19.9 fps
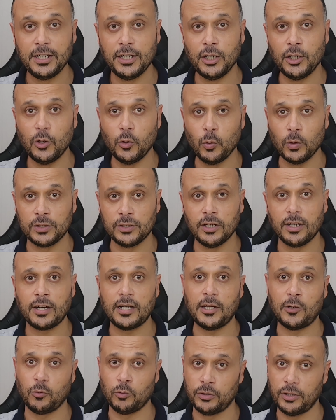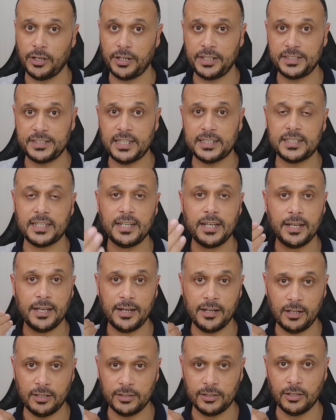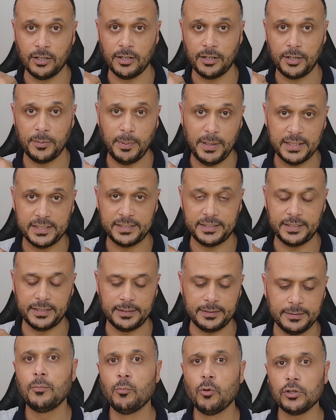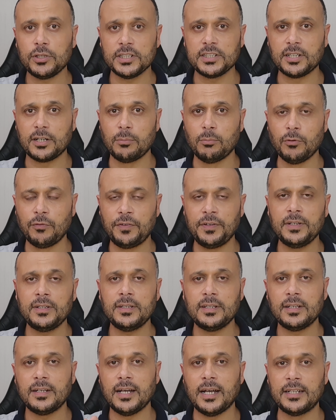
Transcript: اللي هو الظهر لانه الظهر ازاز هناك الظهر بلاستيك مختصر المفيد